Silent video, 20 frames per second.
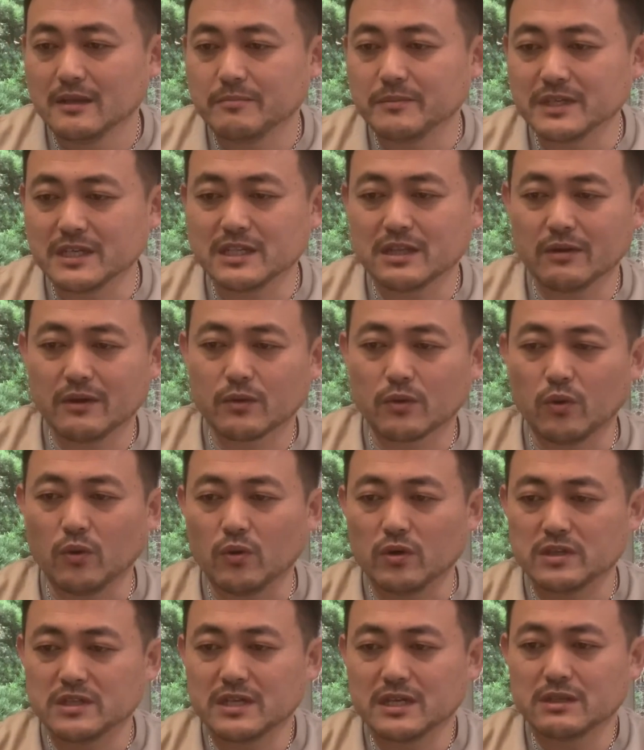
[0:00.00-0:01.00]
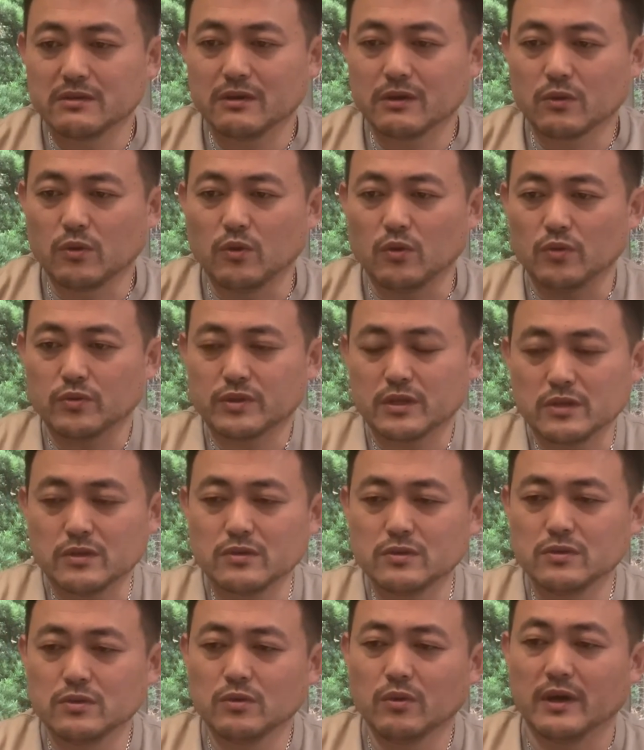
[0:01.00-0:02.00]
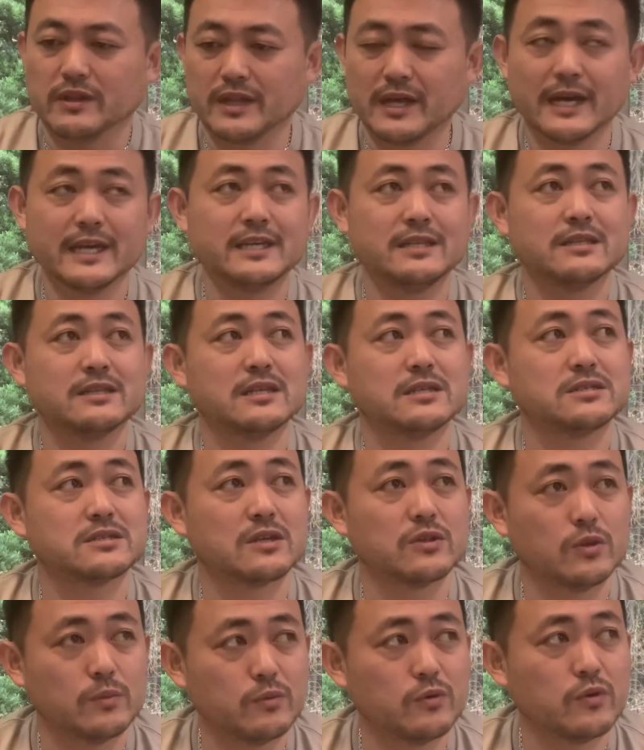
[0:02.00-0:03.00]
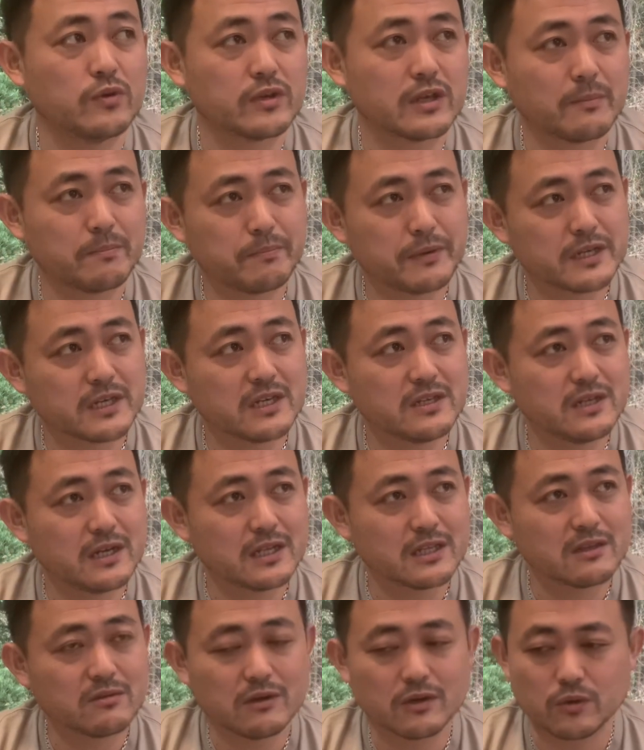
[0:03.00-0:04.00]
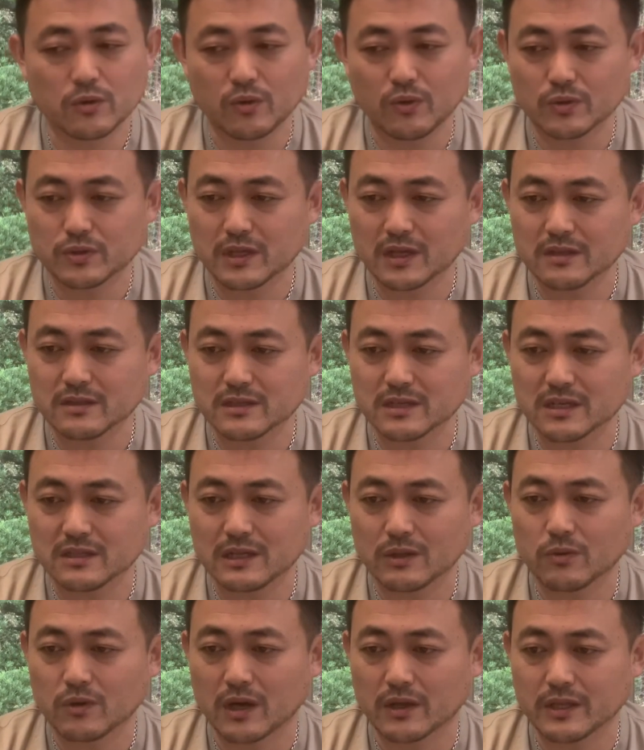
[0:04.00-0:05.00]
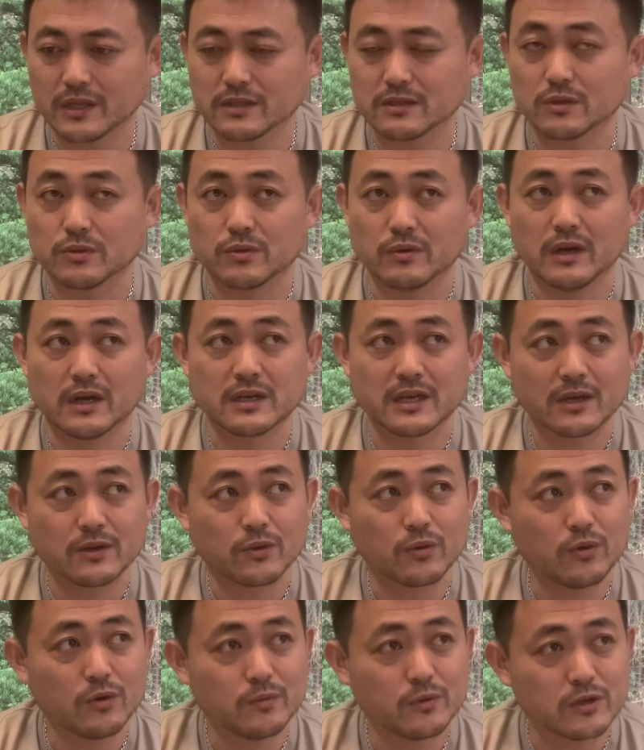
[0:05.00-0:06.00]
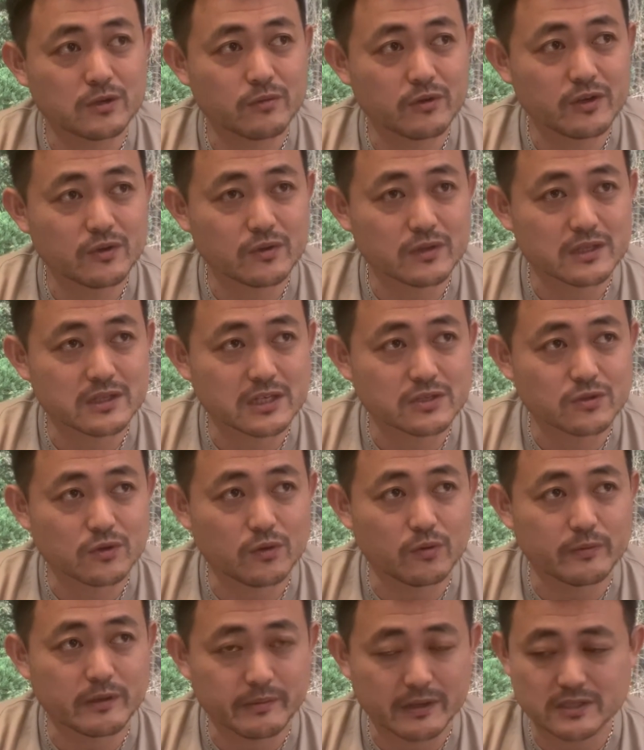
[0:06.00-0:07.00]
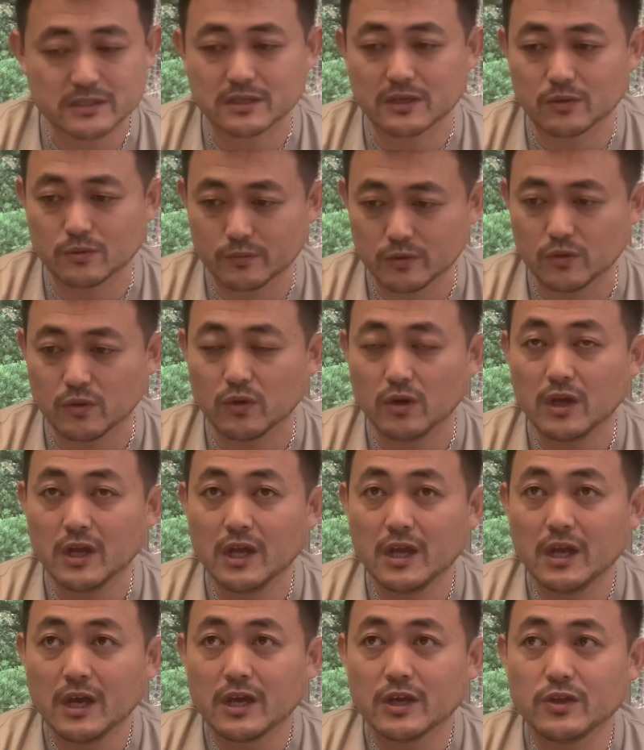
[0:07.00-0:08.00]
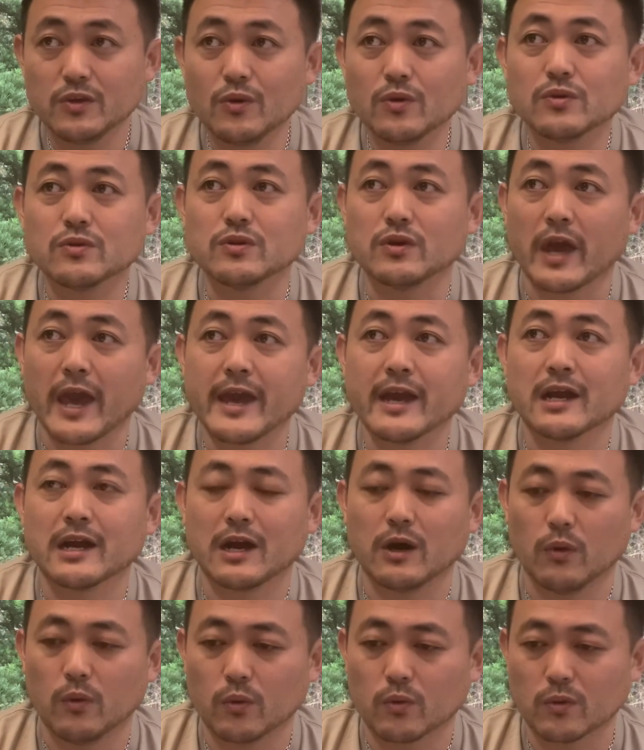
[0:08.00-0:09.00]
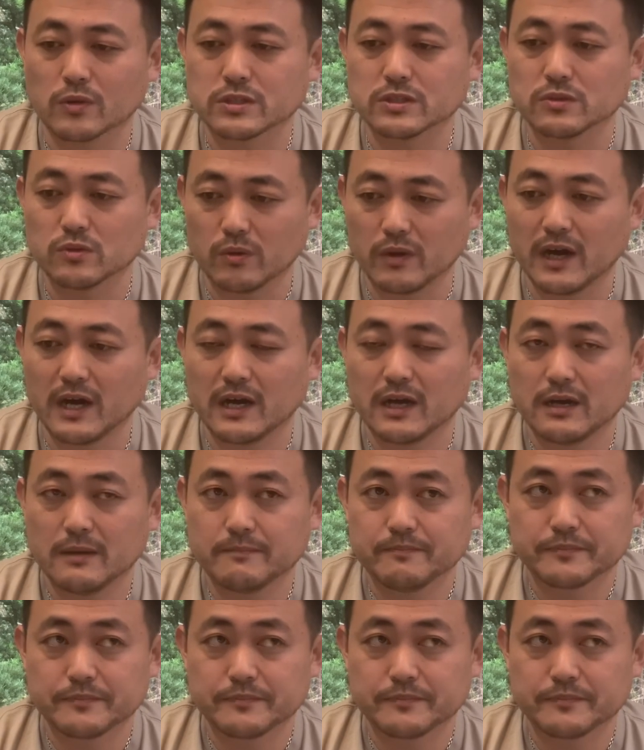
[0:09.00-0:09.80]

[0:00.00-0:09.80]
右手はこう左手はこうっていうのはないんですけどもやっぱり左手は後天的なのかなっていうのは結構僕もいろんな手相を見ますけどもよく変化を起こすのは、